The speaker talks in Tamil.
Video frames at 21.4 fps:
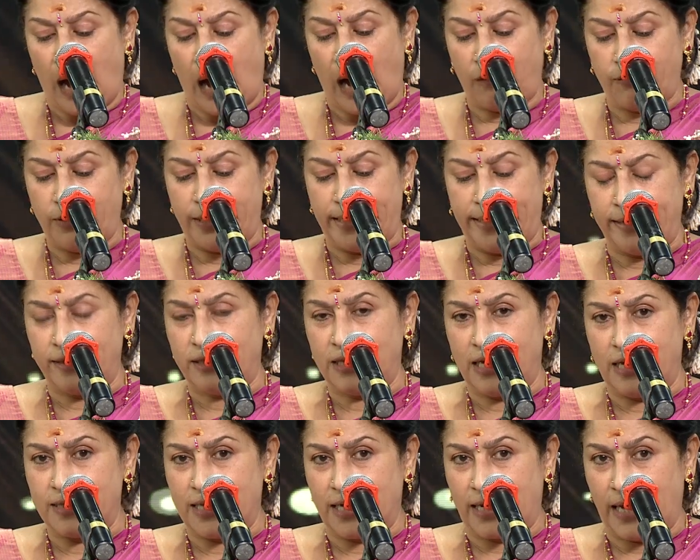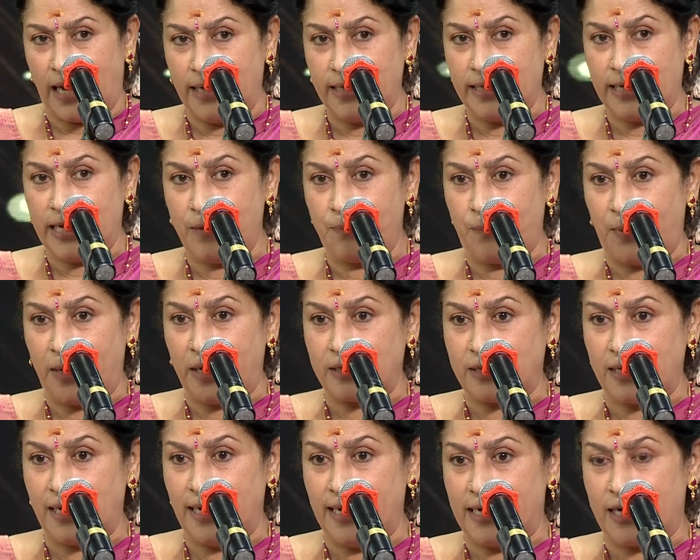அவர் எடுத்த அந்த கல்கி
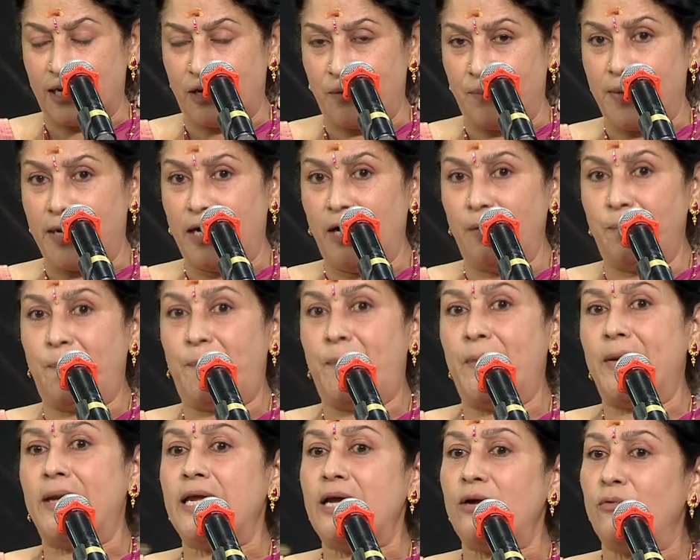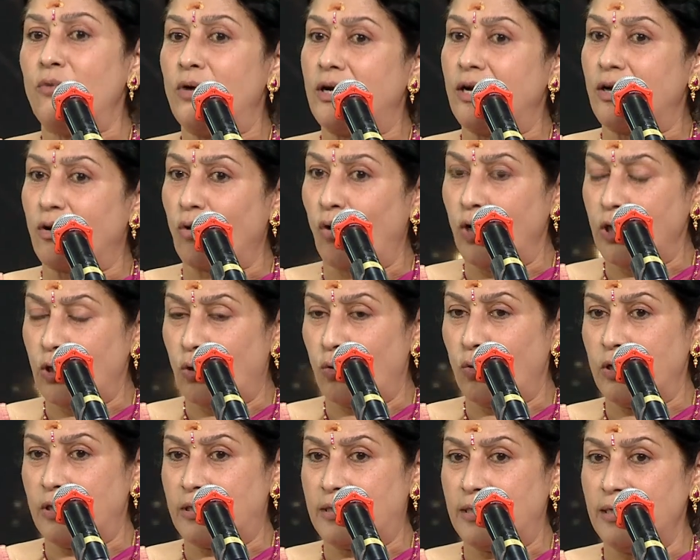படத்தில் எனக்கு மிகப்பெரிய ஒரு ரோல்
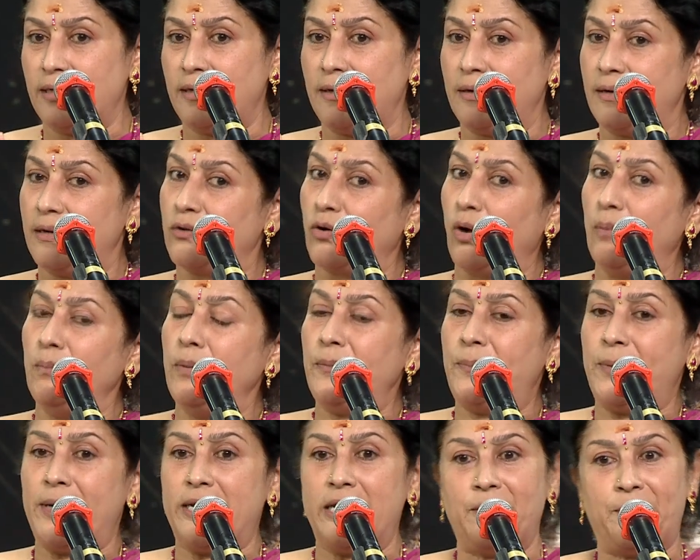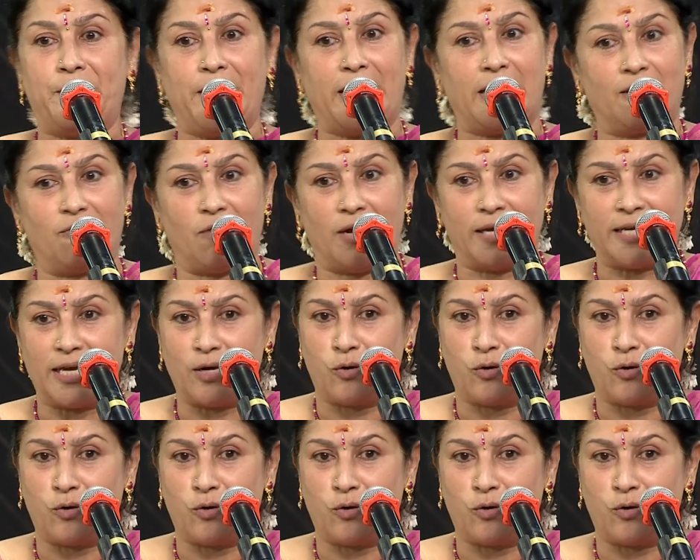கொடுத்து ரொம்ப பெரிய பேரை வாங்கி